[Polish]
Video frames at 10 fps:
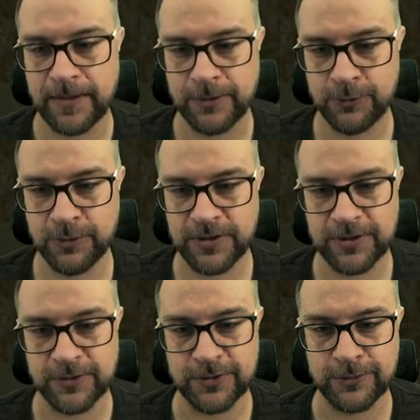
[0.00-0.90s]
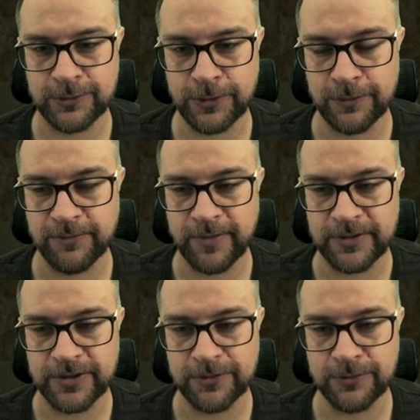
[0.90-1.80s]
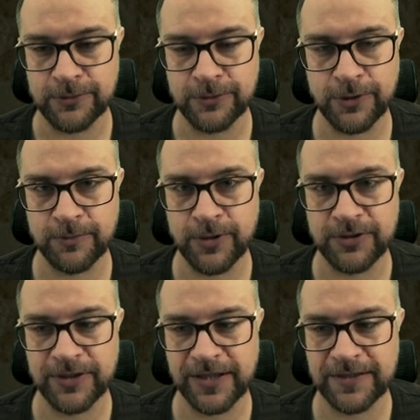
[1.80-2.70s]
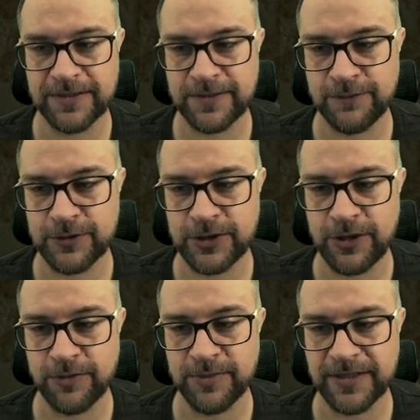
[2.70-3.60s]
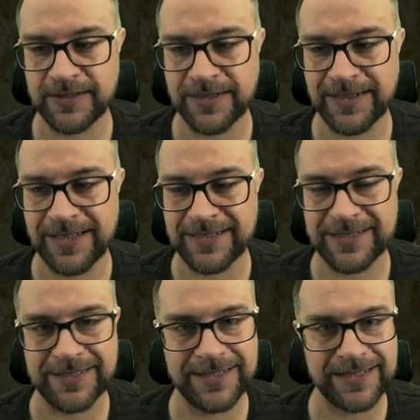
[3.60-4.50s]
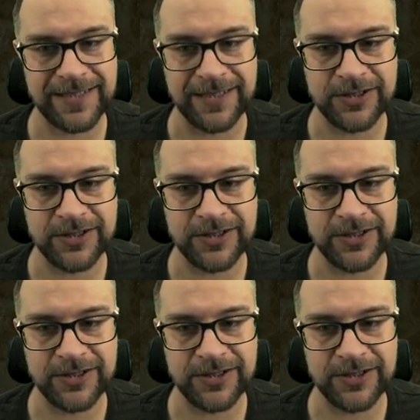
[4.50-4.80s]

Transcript: który z konstruktorów będzie uruchomiony, kiedy stworzę obiekt klasy C?